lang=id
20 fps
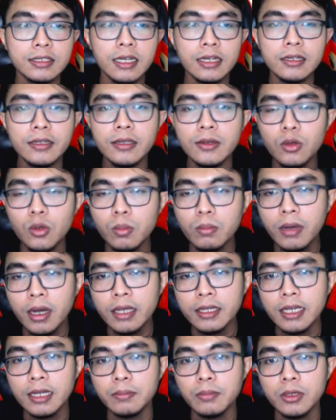jadi
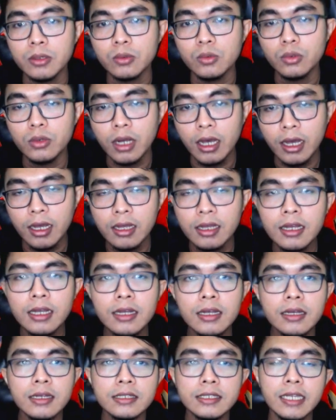lumayan berguna
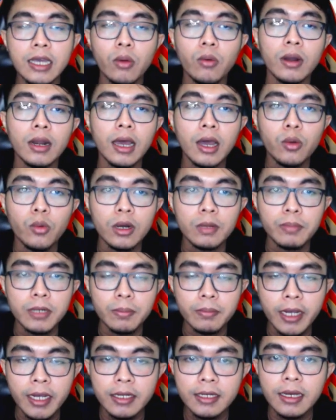di awal-awal
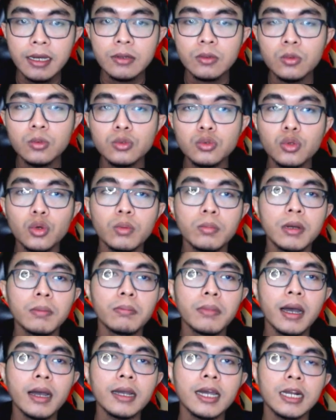permainan untuk
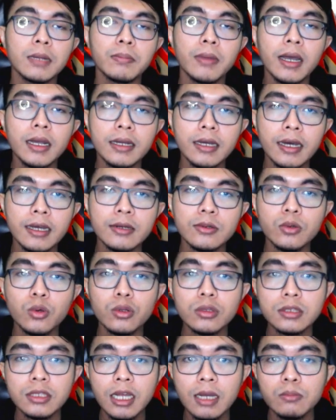membakar-bakar
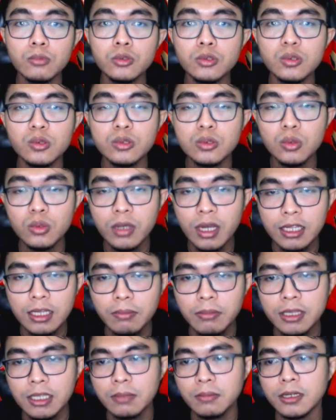kota musuh juga
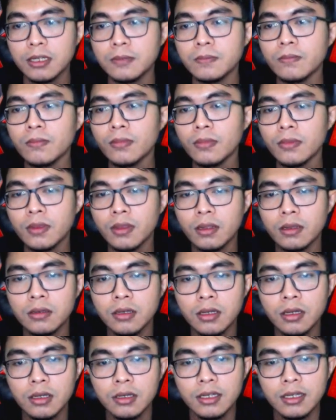teman-teman
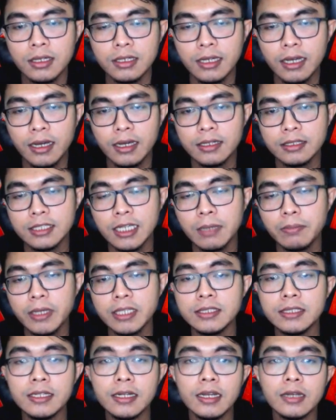dan sampai
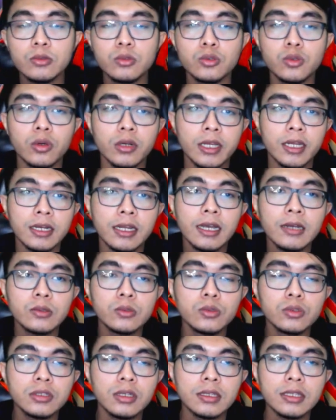sinilah tutorial
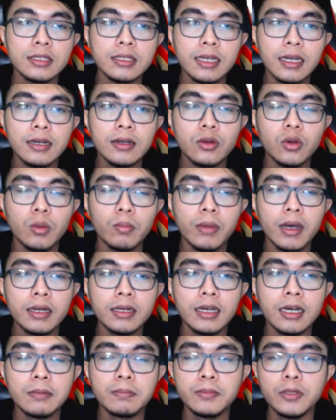aku tentang
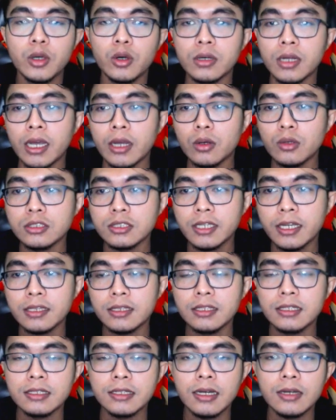Komandan Bior
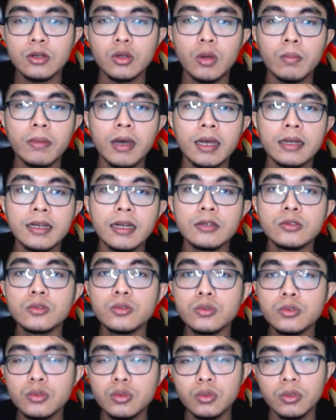Aronset dengan Komandan
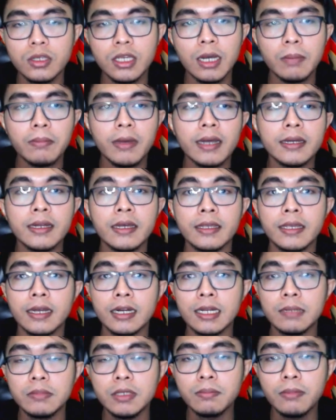Junju yang mana
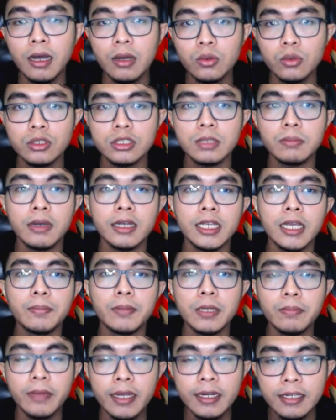yang lebih bagus sebagai
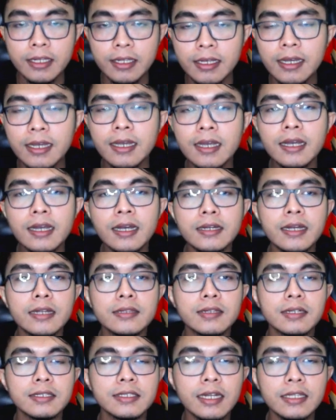primary
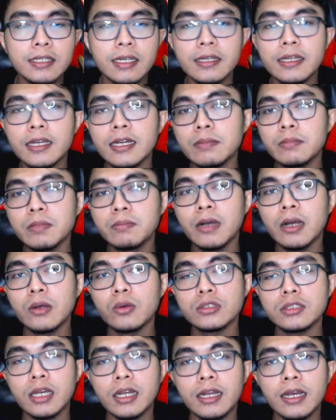dan ternyata yang lebih
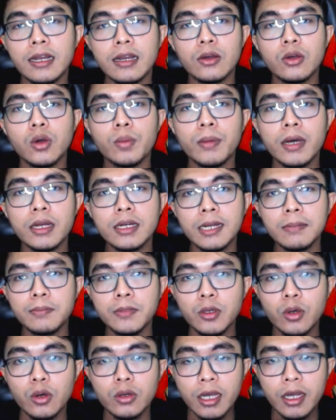bagus adalah
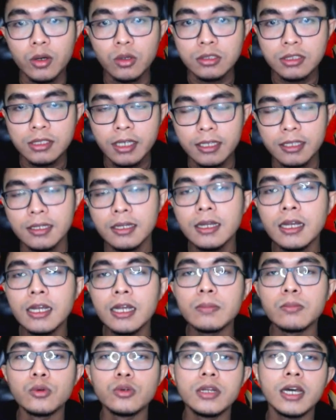Komandan Bior Aronset.
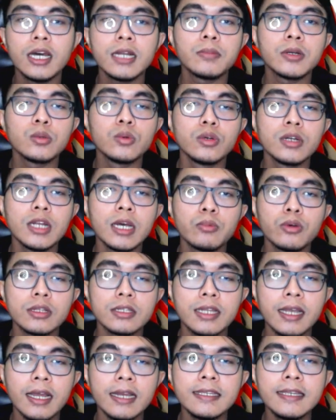Mudahan berguna
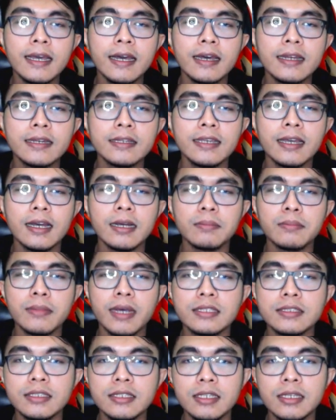buat kalian yang
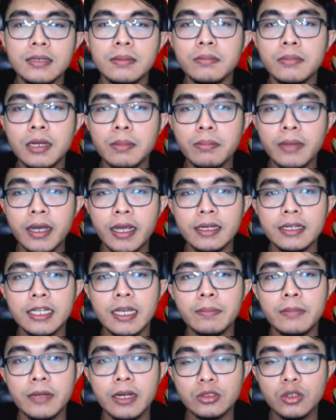masih bermain
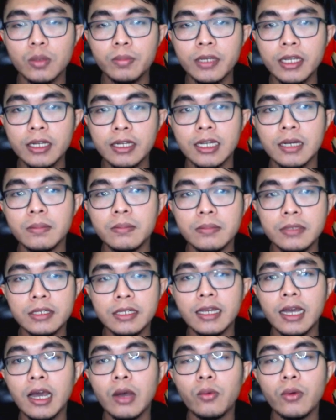game Rise of Kingdom
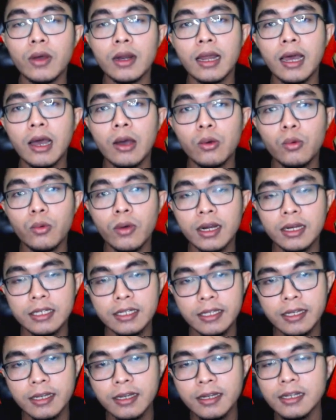di awal-awal
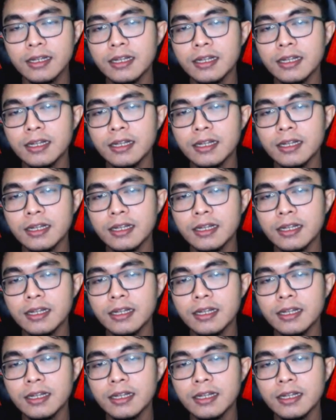nih ya.